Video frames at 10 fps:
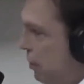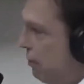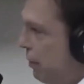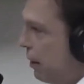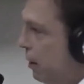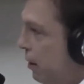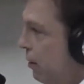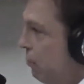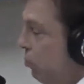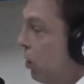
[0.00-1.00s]
понимал, да?
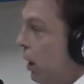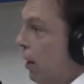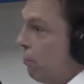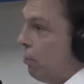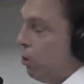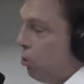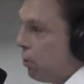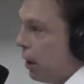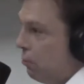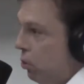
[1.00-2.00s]
Вот. Причем
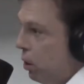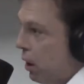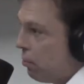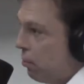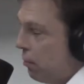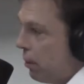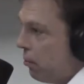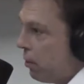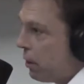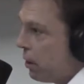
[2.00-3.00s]
Талмуды, как мне
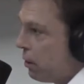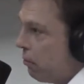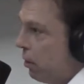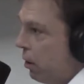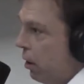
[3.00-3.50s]
потом рассказывали,